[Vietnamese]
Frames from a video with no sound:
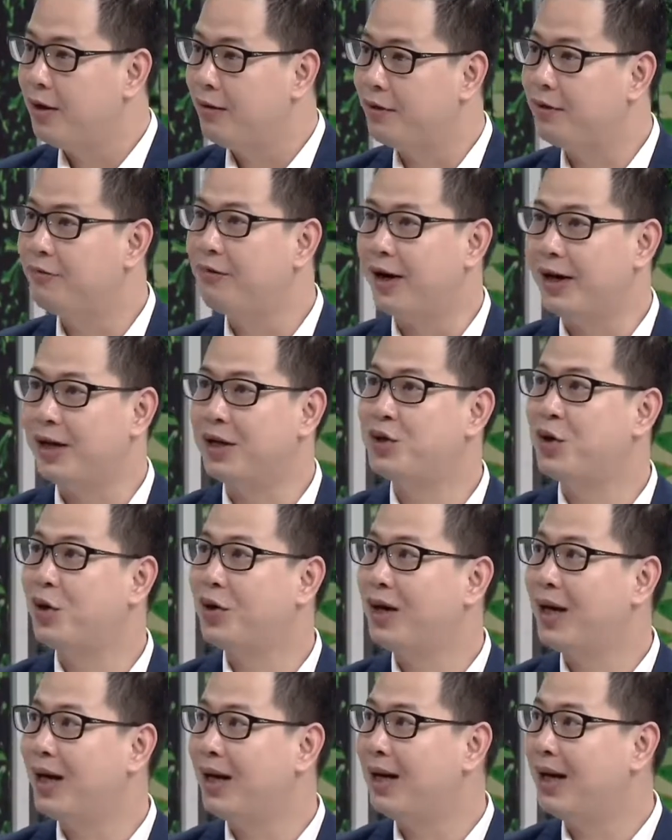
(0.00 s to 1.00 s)
vì vậy cho
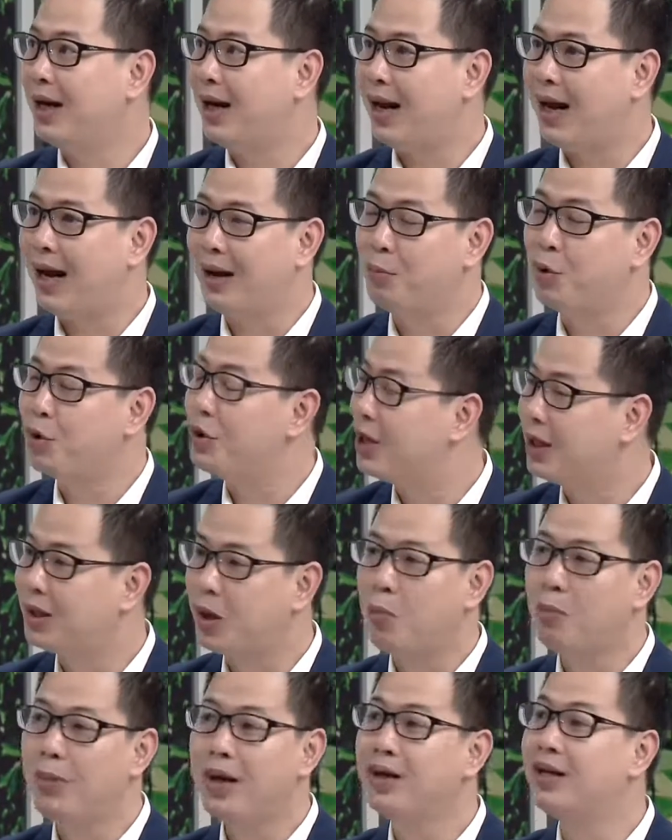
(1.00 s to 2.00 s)
nên là một người
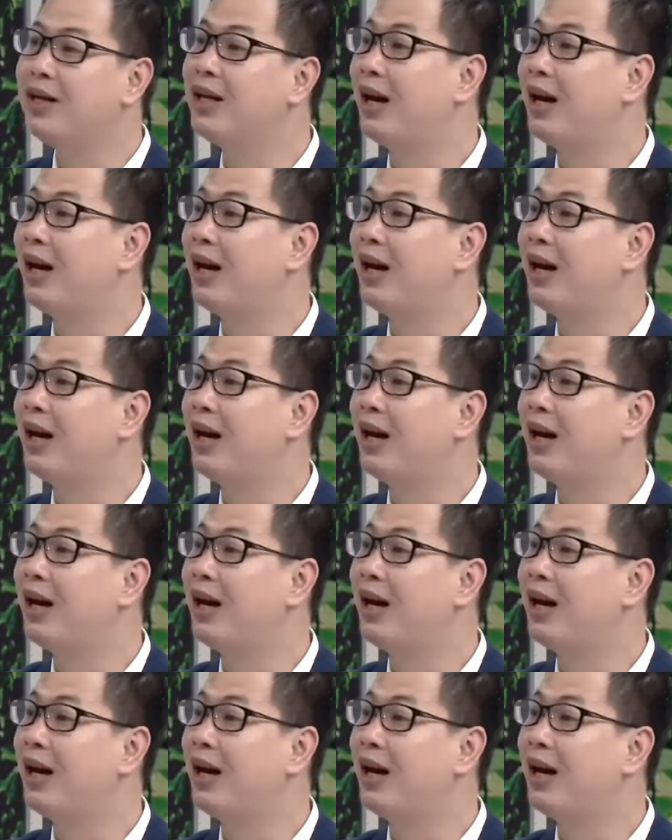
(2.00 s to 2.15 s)
thông minh